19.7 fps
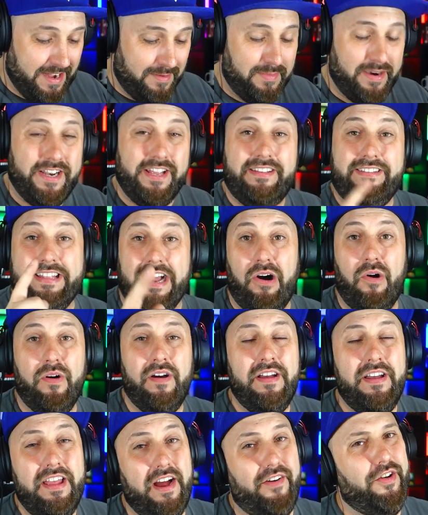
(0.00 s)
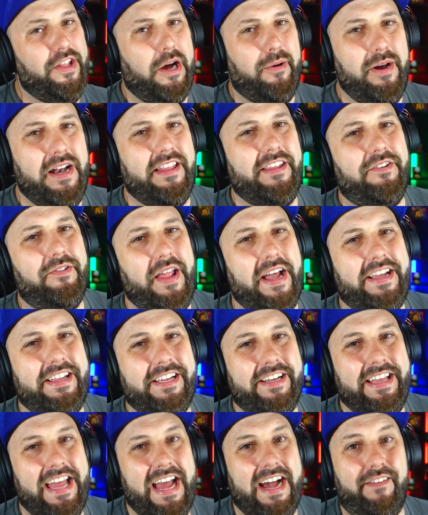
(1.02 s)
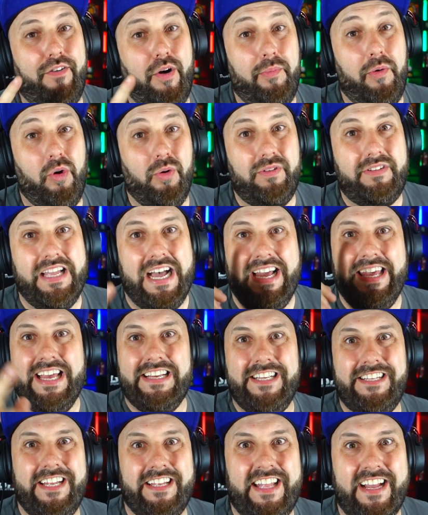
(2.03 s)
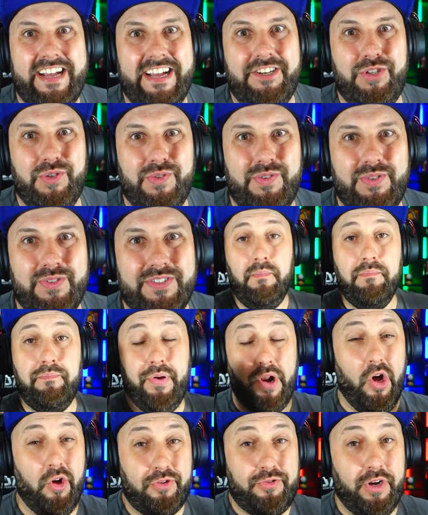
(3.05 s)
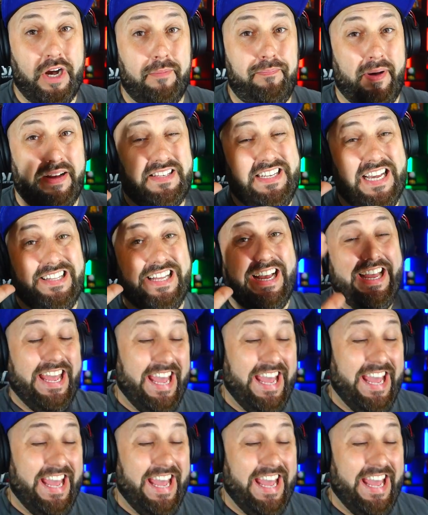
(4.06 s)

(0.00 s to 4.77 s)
mano Então eu vou dar uma olhada no deck de guerra Vou montar e a gente ataca junto Pronto, rapaziada,